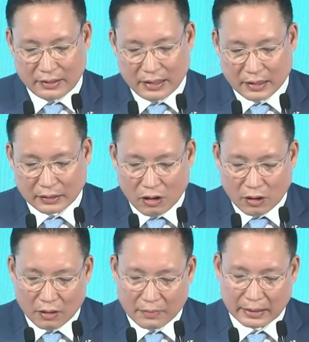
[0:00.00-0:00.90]
ที่จะต้อง
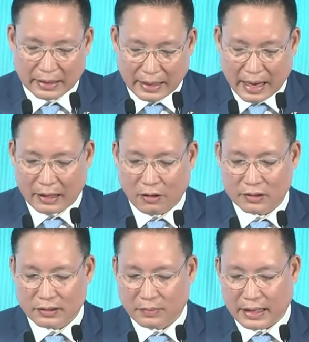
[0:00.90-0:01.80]
เข้ามาทลายข้
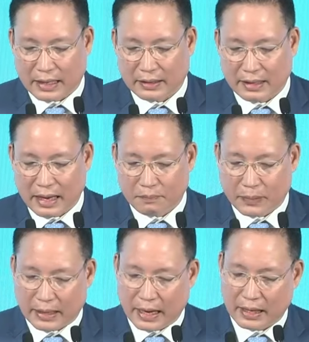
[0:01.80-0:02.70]
อจำกัดและ
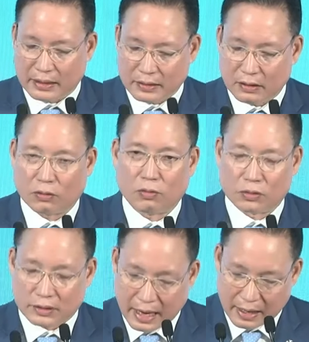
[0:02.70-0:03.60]
ปัญหาในเชิงโคร
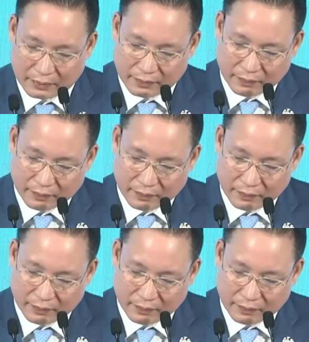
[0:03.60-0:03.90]
งสร้าง